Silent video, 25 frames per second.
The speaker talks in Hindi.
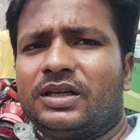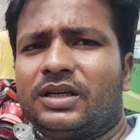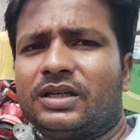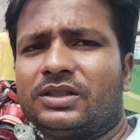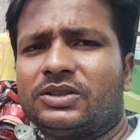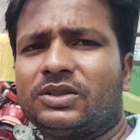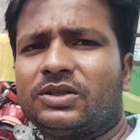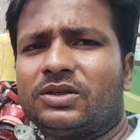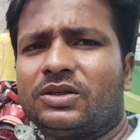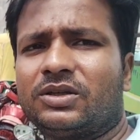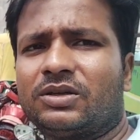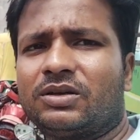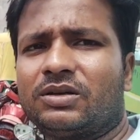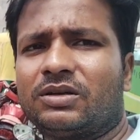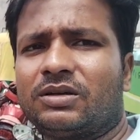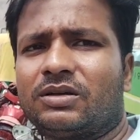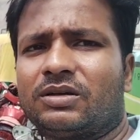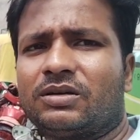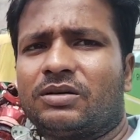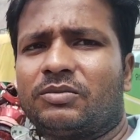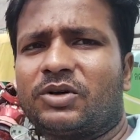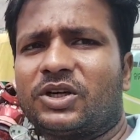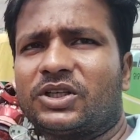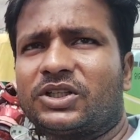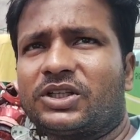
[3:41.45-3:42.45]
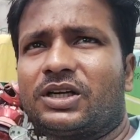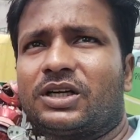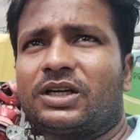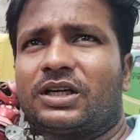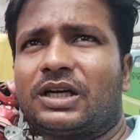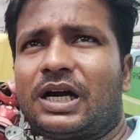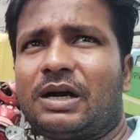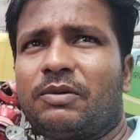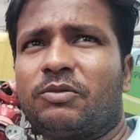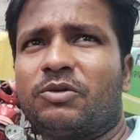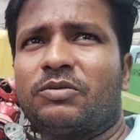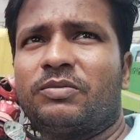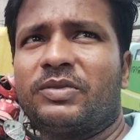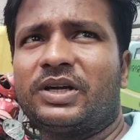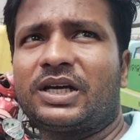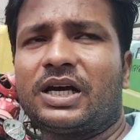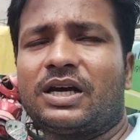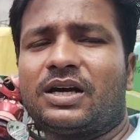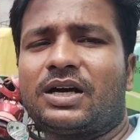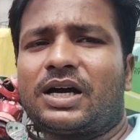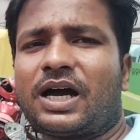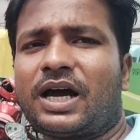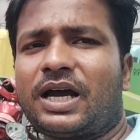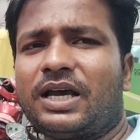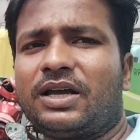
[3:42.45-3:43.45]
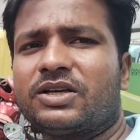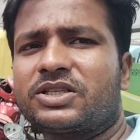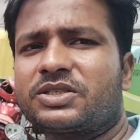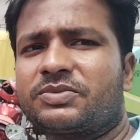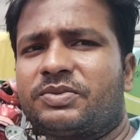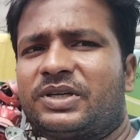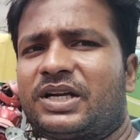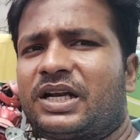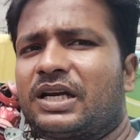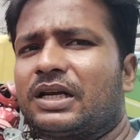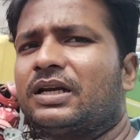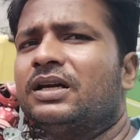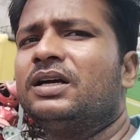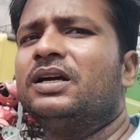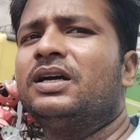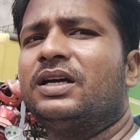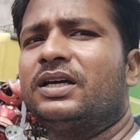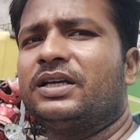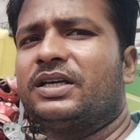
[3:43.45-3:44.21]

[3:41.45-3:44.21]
ये जो भद्रक का भूमिका आई हॉस्पिटल